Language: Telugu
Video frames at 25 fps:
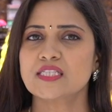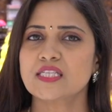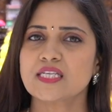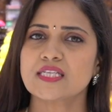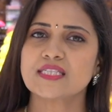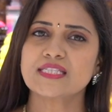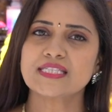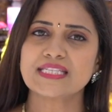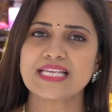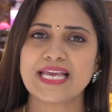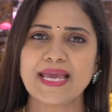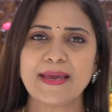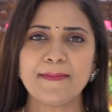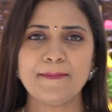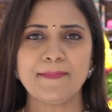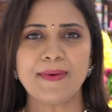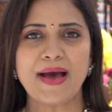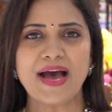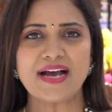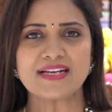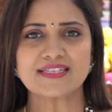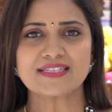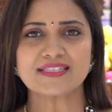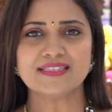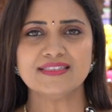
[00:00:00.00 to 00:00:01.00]
సో సేమ్
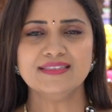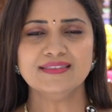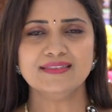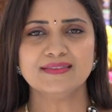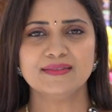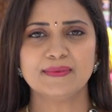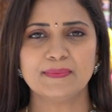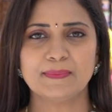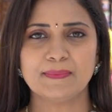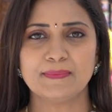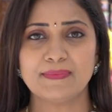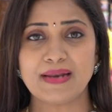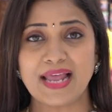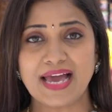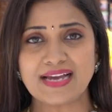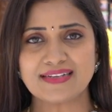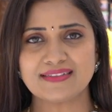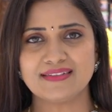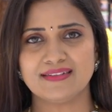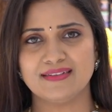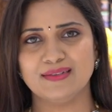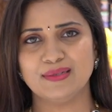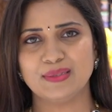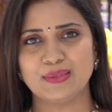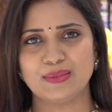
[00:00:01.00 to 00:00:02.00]
ప్యాటర్న్
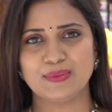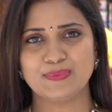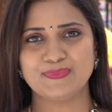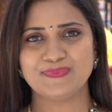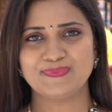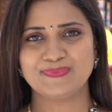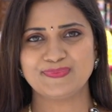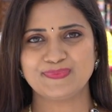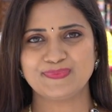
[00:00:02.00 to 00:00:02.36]
బ్లాక్ కలర్లో